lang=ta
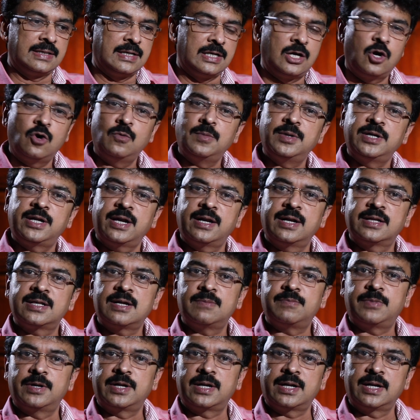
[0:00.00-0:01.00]
இதுக்கு கவர்மெண்ட் என்ன
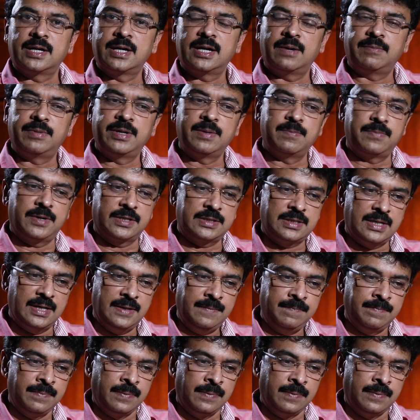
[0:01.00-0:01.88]
தான் பண்ணுறாங்க அப்படின்னு பார்த்தா